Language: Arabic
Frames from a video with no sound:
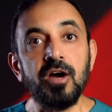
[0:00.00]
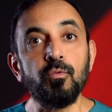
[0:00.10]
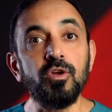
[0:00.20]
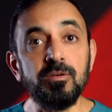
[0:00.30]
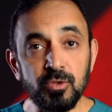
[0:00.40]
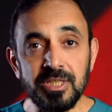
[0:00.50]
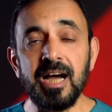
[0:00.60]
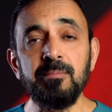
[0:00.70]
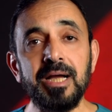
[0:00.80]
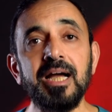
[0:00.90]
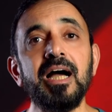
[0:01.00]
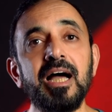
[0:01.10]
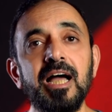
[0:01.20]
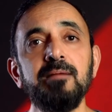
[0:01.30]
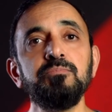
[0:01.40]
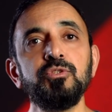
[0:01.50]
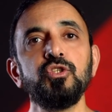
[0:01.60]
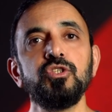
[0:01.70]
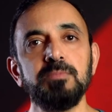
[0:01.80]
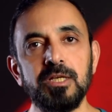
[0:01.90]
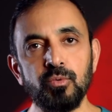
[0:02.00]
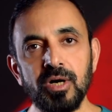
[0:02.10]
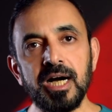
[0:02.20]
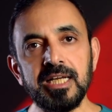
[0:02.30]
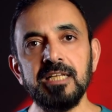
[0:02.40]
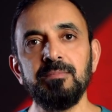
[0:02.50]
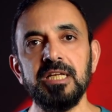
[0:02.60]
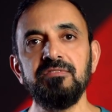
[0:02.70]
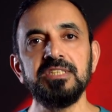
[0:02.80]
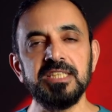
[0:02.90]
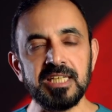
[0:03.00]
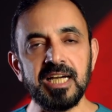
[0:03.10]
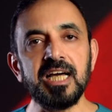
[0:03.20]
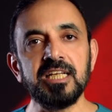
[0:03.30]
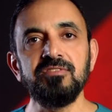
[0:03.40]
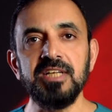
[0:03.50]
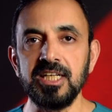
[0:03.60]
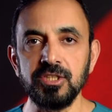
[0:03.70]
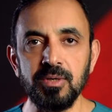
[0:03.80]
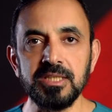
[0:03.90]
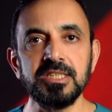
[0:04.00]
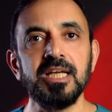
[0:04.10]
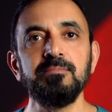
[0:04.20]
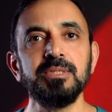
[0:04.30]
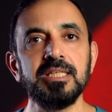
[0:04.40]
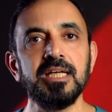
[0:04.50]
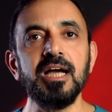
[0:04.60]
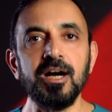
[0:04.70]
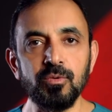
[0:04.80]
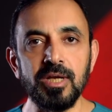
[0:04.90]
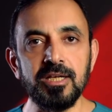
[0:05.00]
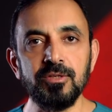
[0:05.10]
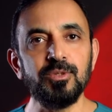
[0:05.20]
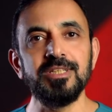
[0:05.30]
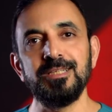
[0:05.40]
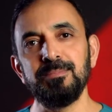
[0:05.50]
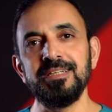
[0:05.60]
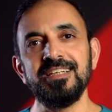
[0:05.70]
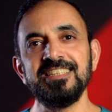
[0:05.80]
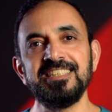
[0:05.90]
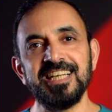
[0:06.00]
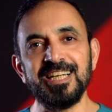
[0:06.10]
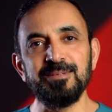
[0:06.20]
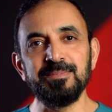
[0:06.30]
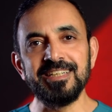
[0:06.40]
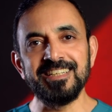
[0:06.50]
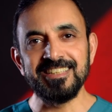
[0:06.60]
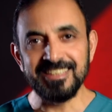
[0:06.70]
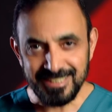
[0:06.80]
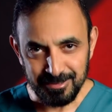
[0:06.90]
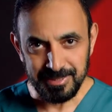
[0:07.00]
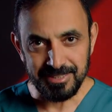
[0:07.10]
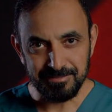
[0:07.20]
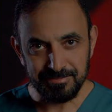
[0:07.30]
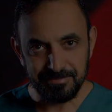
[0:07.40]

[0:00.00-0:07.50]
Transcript: والمتابعة أهم جزء من الوقاية لمعرفة إذا كانت في حصوات صامتة أو لا ونتمنى السلامة للجميع